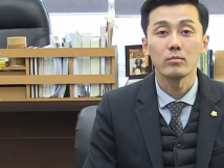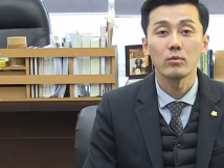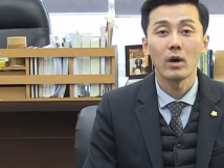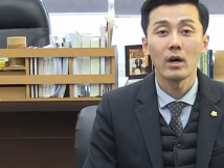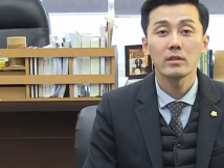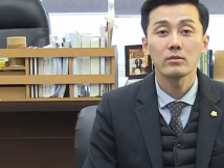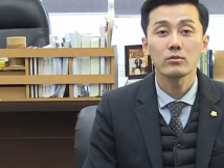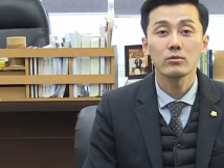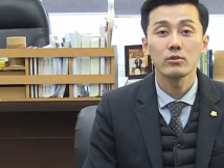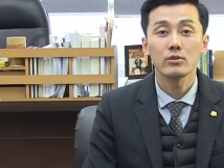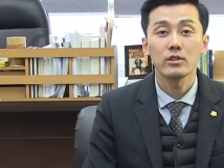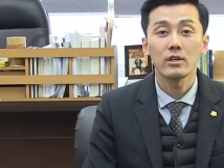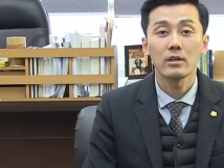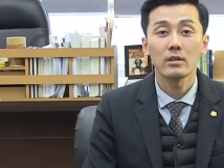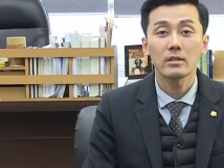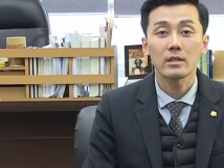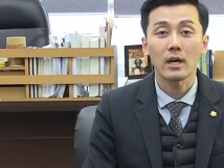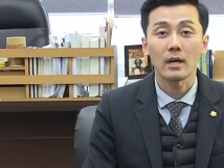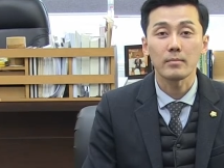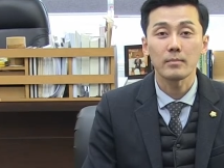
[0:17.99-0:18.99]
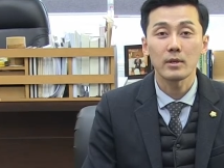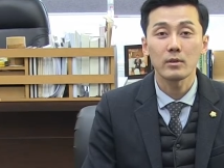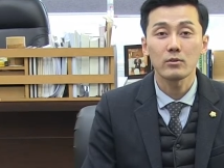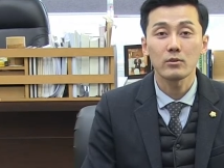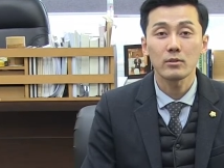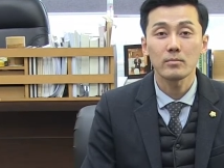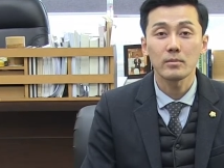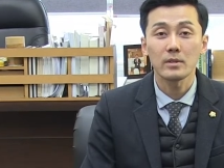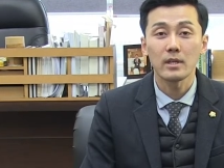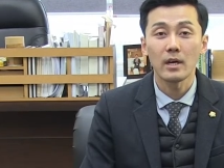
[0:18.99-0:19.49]
무안군 의원
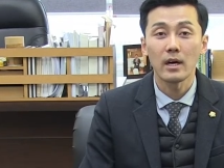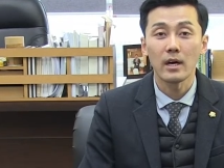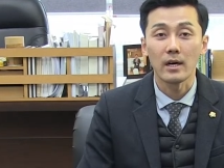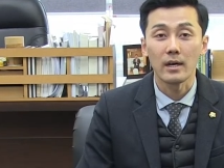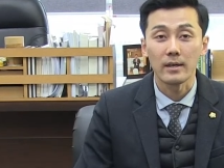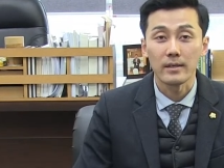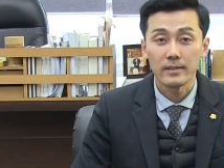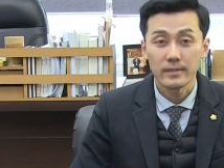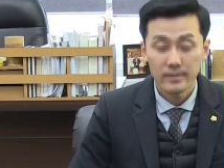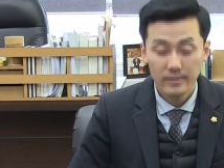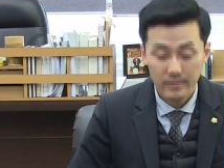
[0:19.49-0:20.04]
강병국입니다.